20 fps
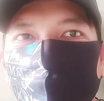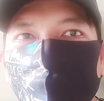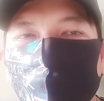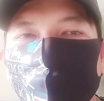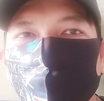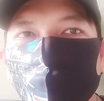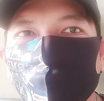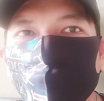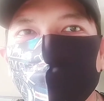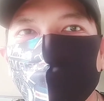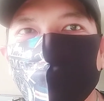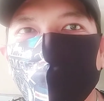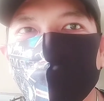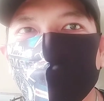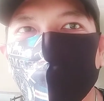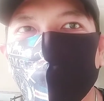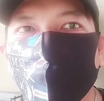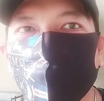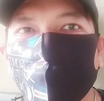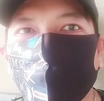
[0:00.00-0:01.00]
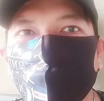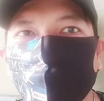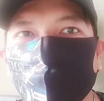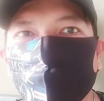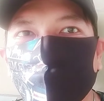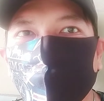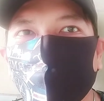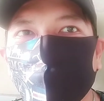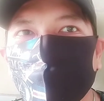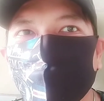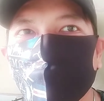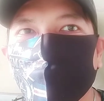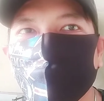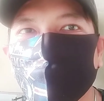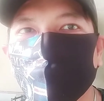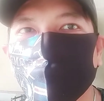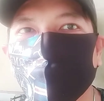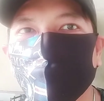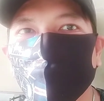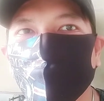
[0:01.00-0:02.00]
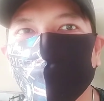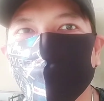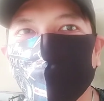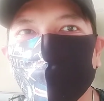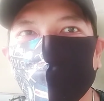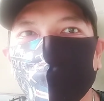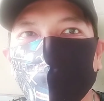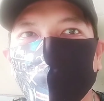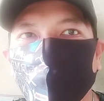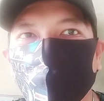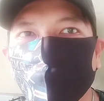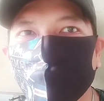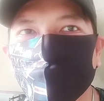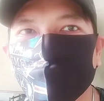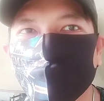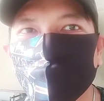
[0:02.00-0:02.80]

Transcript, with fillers: Itu itu tambahannya aja friends. Ya.